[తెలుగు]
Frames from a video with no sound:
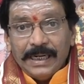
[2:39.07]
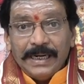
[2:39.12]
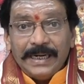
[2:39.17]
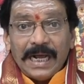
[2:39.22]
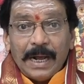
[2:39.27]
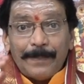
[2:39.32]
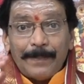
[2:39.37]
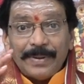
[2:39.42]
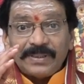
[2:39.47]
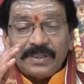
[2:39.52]
అంటే
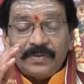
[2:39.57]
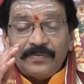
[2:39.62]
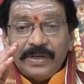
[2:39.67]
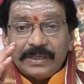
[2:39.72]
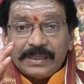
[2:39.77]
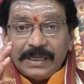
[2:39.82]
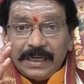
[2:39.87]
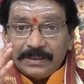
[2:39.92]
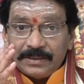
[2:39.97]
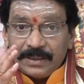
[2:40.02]
అపసవ్య
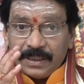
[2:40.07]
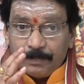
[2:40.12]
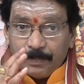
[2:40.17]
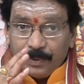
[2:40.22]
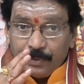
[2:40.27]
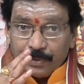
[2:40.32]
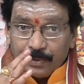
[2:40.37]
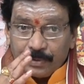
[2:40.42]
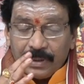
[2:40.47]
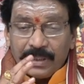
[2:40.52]
కాలసర్ప
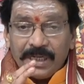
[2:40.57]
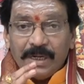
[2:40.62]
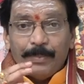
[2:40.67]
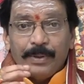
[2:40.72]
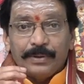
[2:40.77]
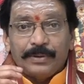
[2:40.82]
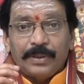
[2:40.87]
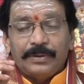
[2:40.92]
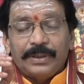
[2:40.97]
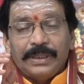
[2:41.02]
దోషం
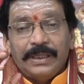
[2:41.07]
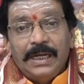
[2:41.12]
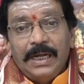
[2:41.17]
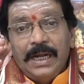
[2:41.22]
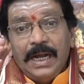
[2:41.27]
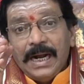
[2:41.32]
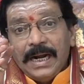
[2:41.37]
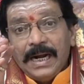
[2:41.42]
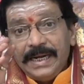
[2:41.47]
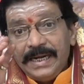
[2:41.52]
రాబోతోంది
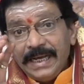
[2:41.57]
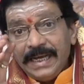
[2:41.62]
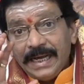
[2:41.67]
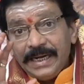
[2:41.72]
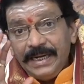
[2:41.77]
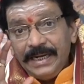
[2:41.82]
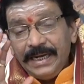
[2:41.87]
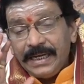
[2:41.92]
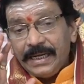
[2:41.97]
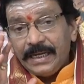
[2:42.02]
అంటే
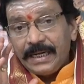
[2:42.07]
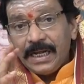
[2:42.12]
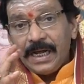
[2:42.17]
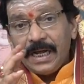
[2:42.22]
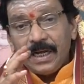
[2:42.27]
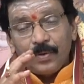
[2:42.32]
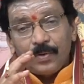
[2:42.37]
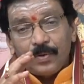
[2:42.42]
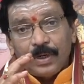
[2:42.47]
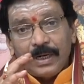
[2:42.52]
అన్ని
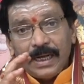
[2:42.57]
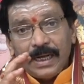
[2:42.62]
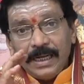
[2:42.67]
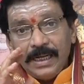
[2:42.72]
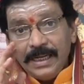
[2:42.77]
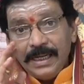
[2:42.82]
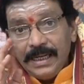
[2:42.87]
గ్రహాలు కూడా